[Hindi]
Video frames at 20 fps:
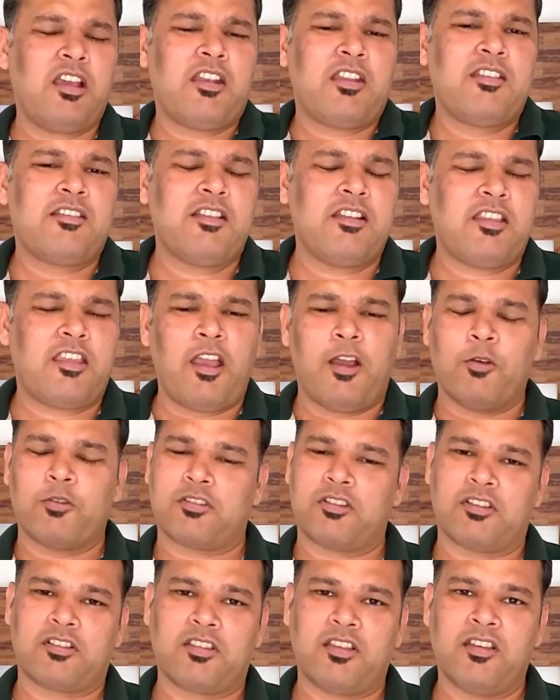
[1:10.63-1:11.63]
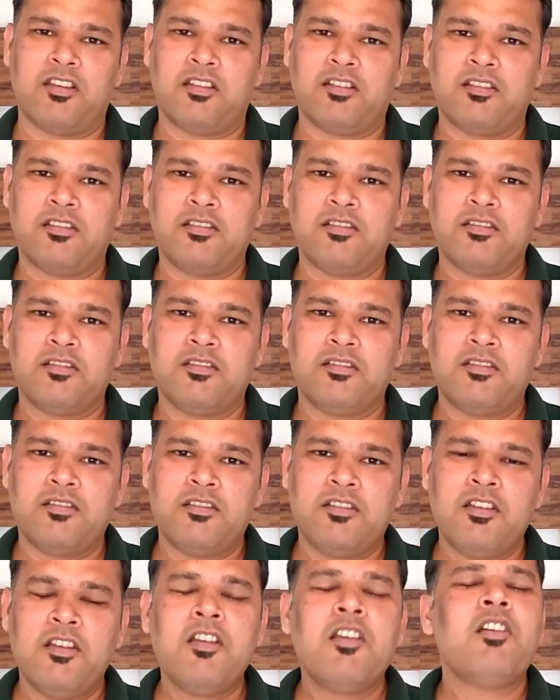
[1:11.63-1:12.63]
का रीज़न क्या हो सकता है
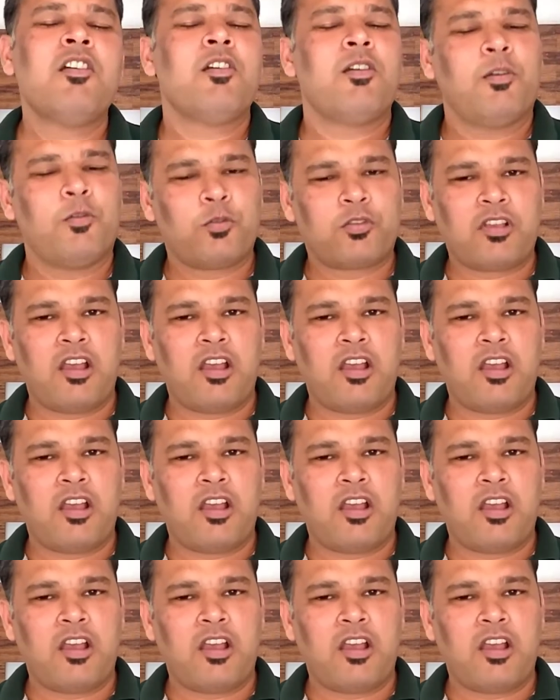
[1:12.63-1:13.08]
तो